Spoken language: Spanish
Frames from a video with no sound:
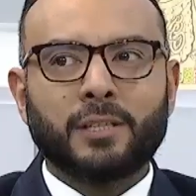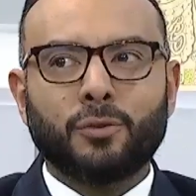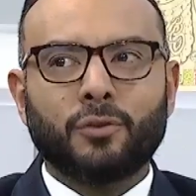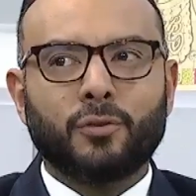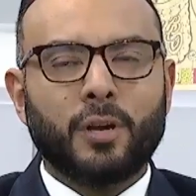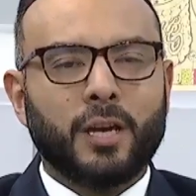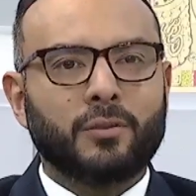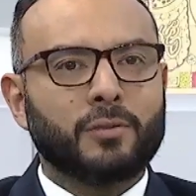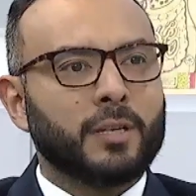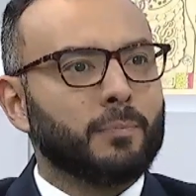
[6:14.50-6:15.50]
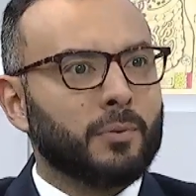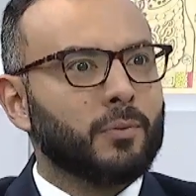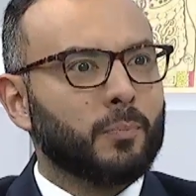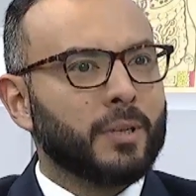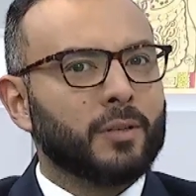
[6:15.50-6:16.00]
y uno de ellos es, por
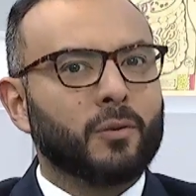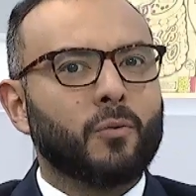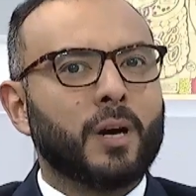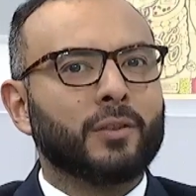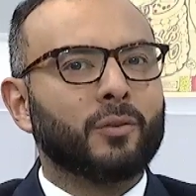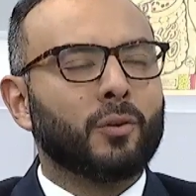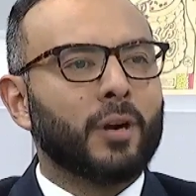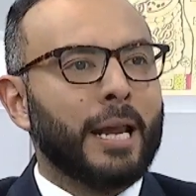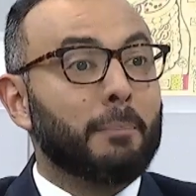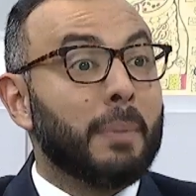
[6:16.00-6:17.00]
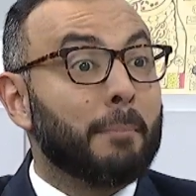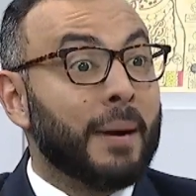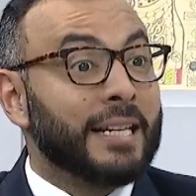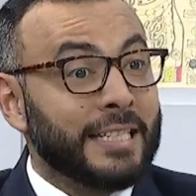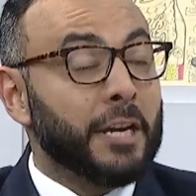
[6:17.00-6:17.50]
supuesto, cuando el
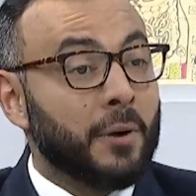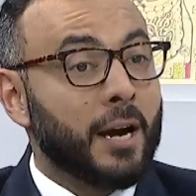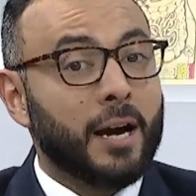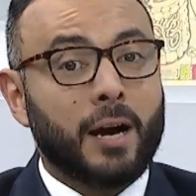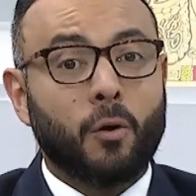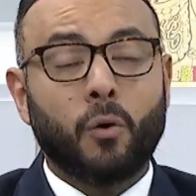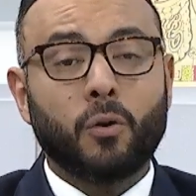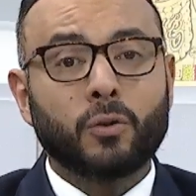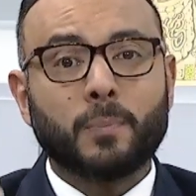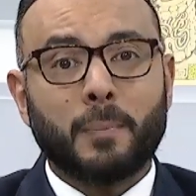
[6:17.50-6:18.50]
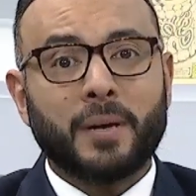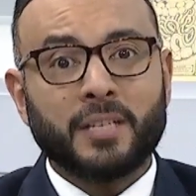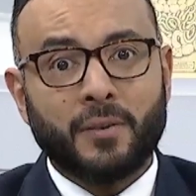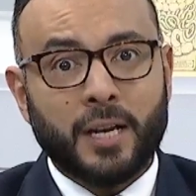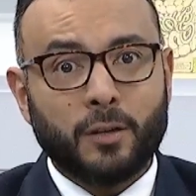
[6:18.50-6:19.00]
papá lleva o los papás
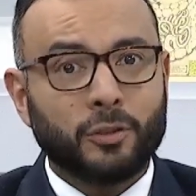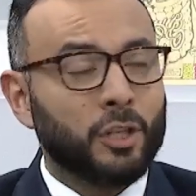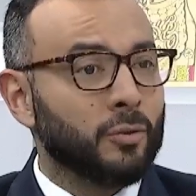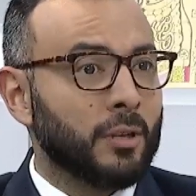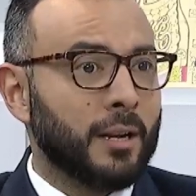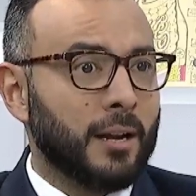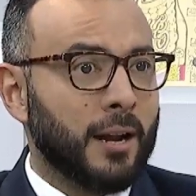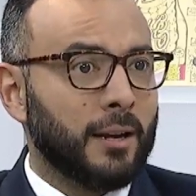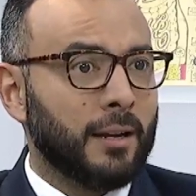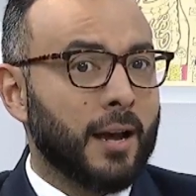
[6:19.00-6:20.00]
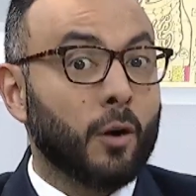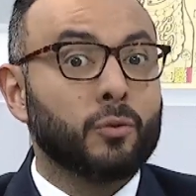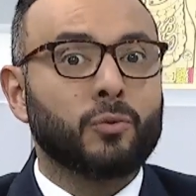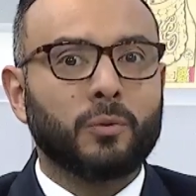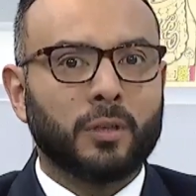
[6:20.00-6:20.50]
llevan a los niños a, la
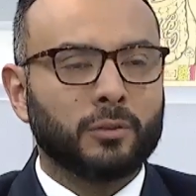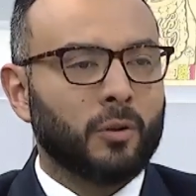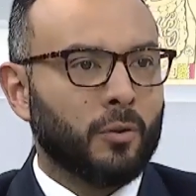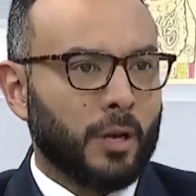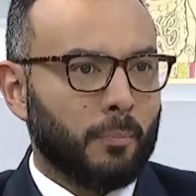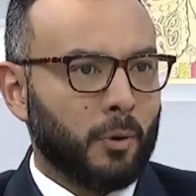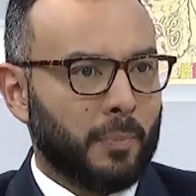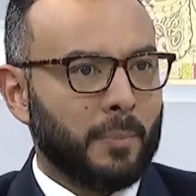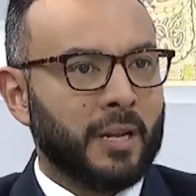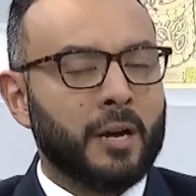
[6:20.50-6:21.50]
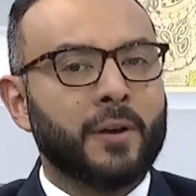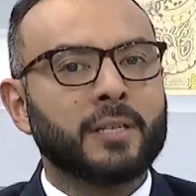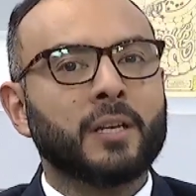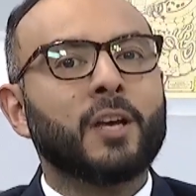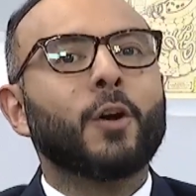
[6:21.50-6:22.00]
consulta odontológica por primera vez,